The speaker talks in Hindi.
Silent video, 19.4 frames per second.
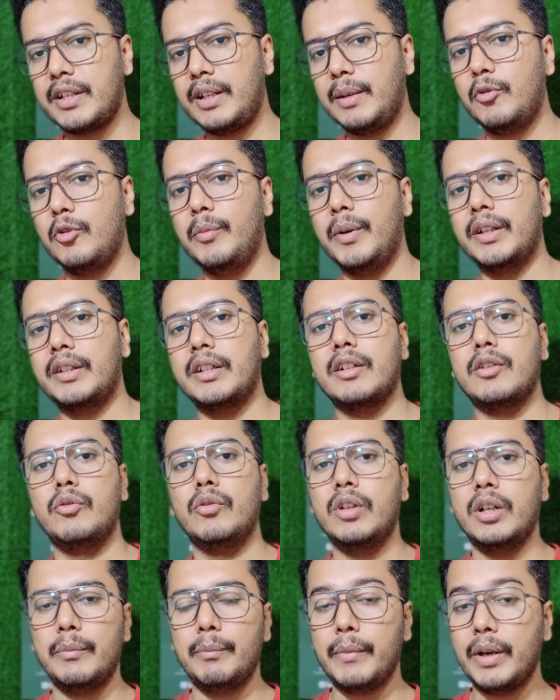के साथ आपको बात करना
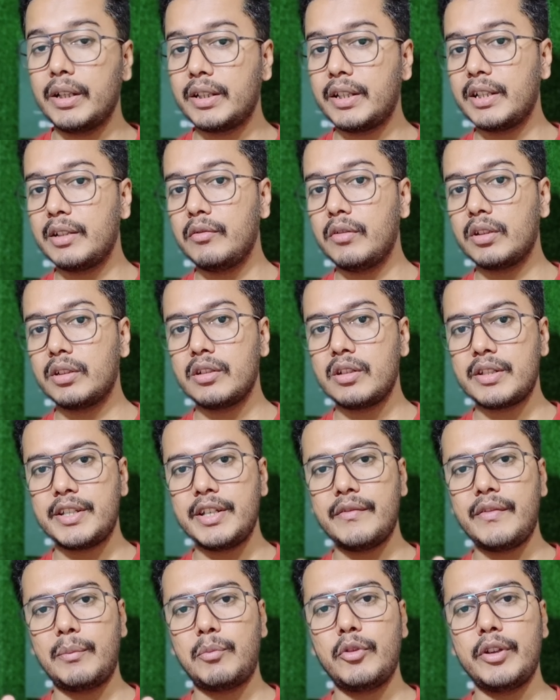होगा बात करते वक्त
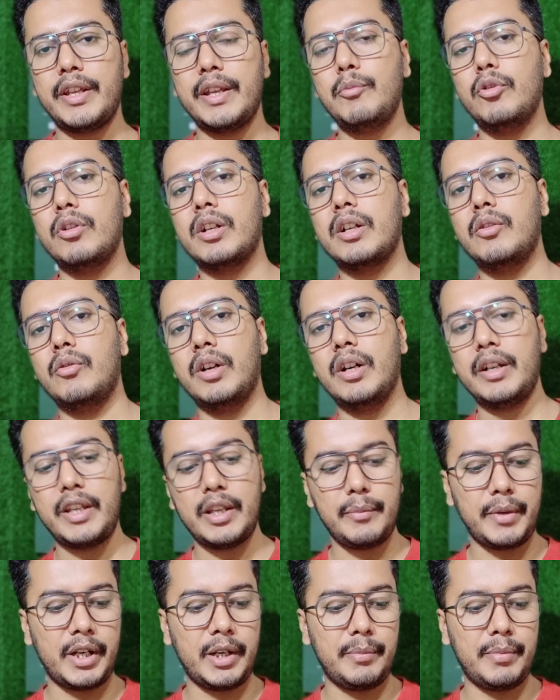सिर्फ आपको ये बोलना होगा
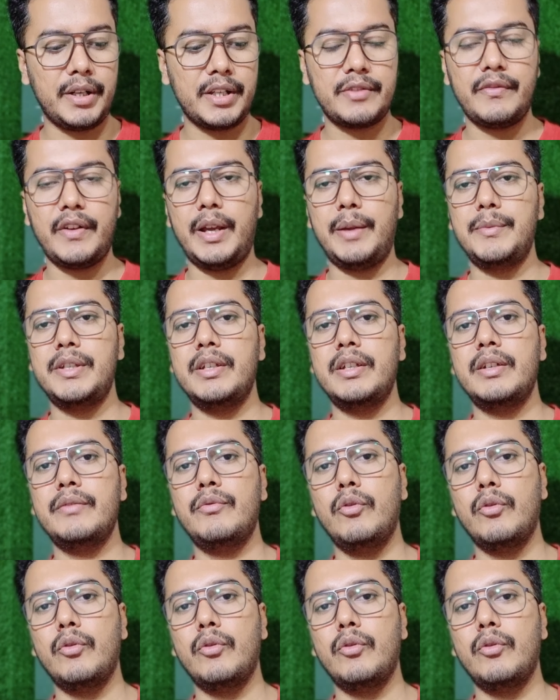कि मेरे पास फाइव जी